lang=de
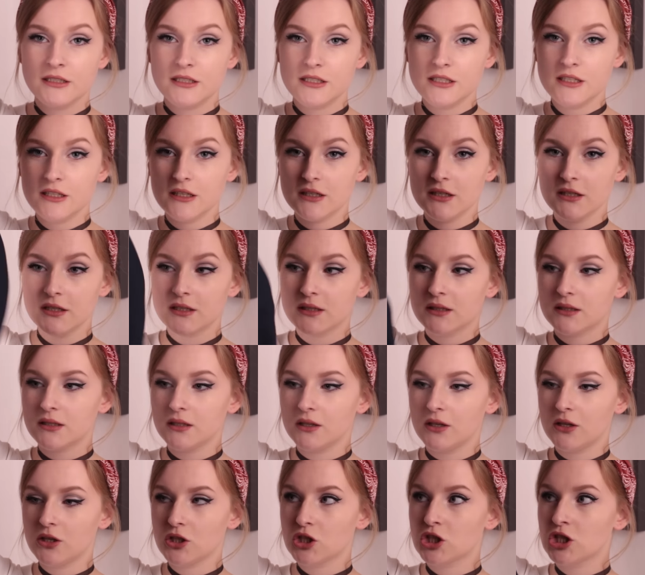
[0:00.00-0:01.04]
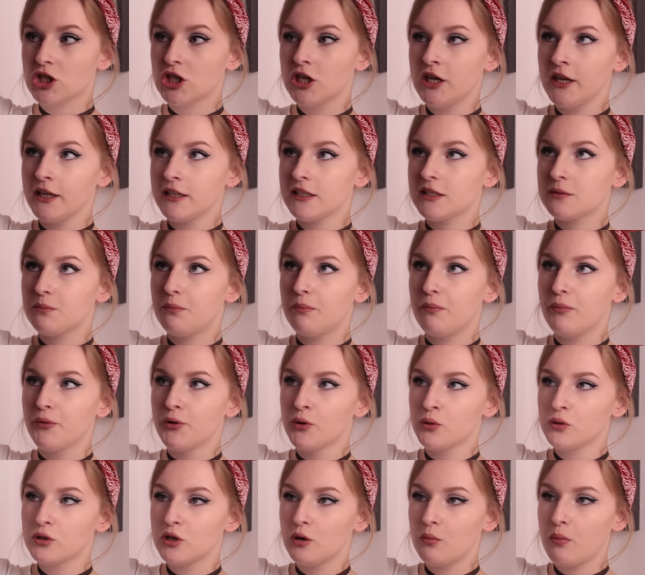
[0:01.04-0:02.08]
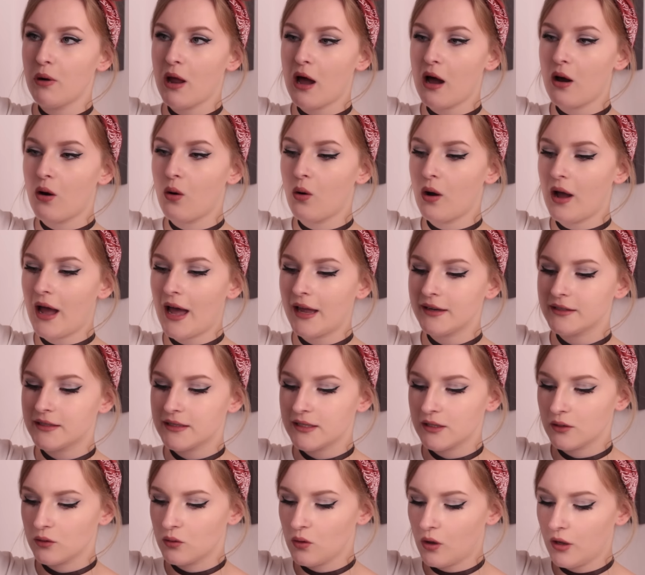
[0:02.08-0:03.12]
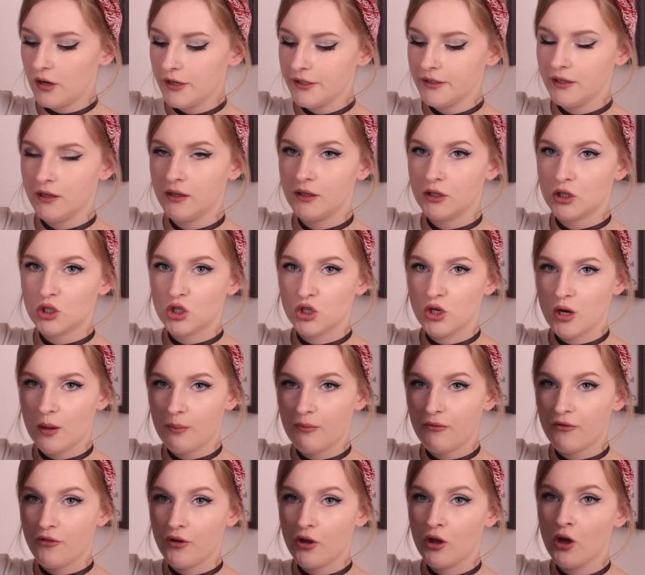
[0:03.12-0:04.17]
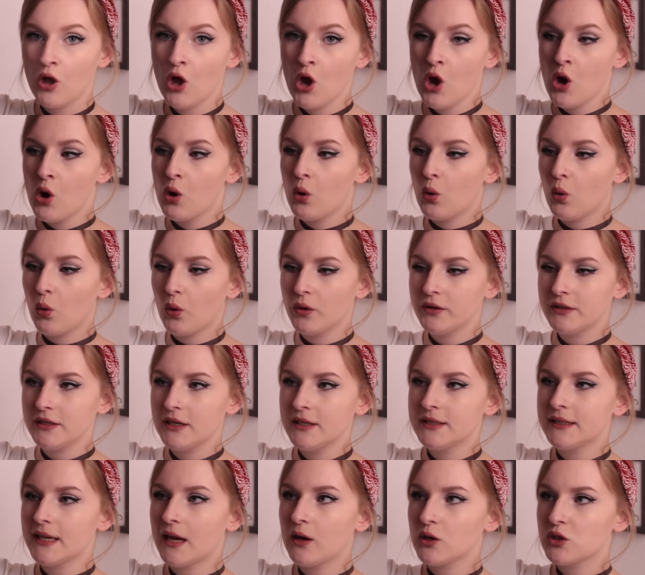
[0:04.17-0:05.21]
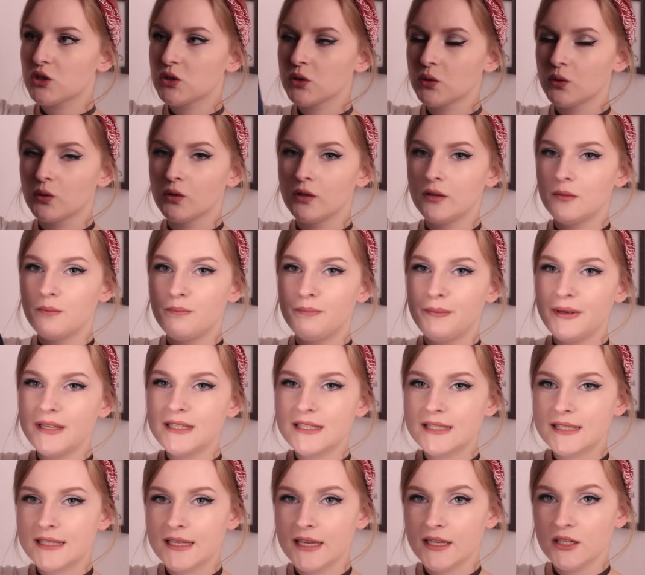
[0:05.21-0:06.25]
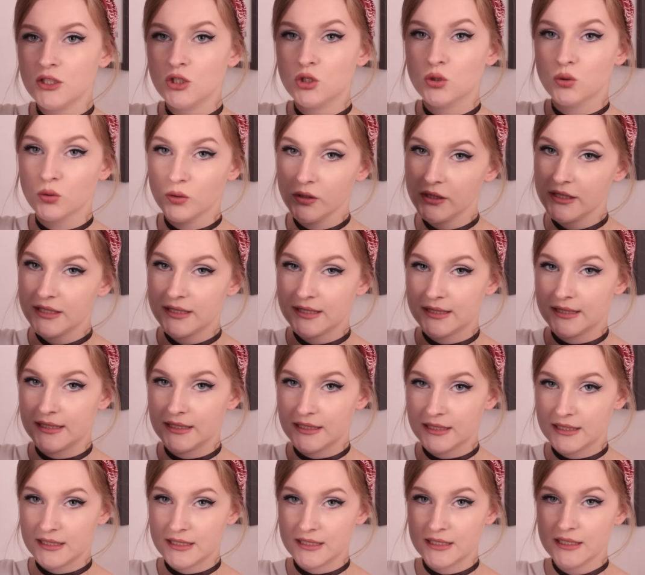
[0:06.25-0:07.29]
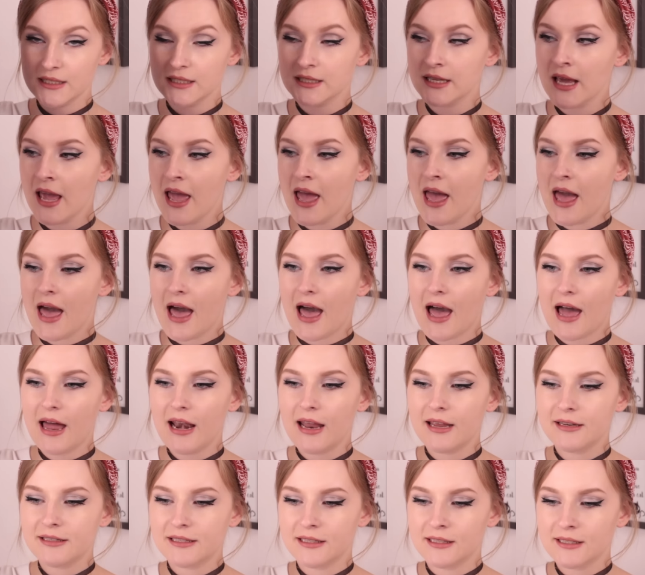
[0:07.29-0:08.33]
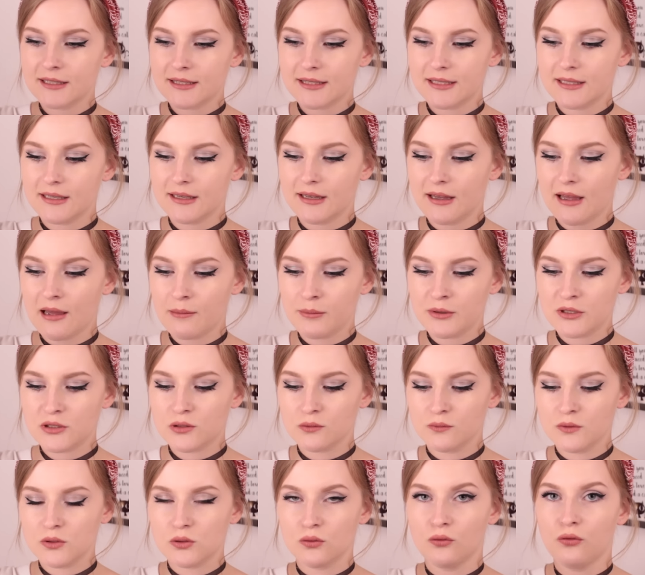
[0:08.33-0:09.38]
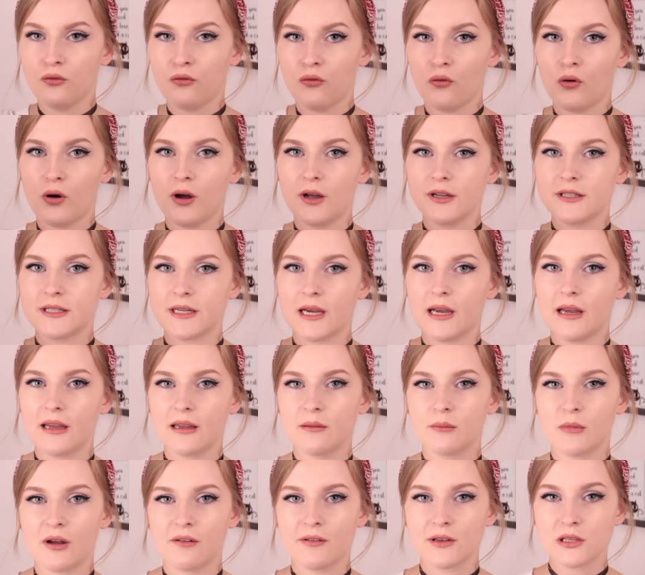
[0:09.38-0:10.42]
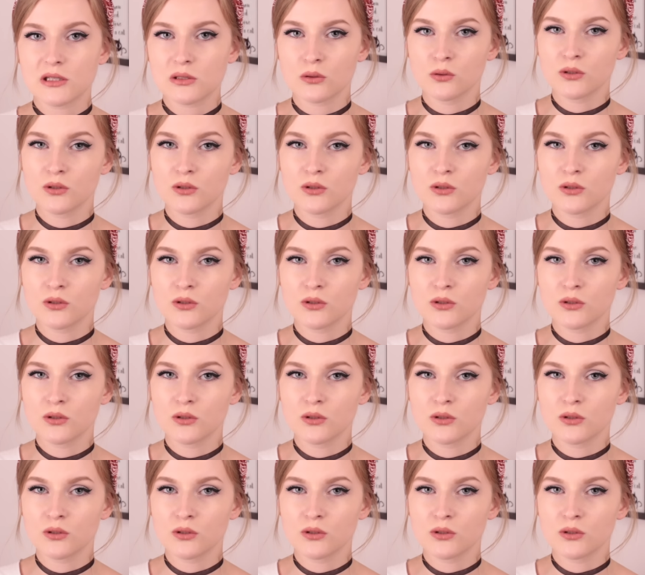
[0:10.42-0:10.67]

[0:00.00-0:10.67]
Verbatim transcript: Die ist äh, schlicht dunkelblau, hat goldene Knöpfe und ist auch so ein bisschen durchsichtig. Allerdings äh, habe ich sowieso vor, da immer was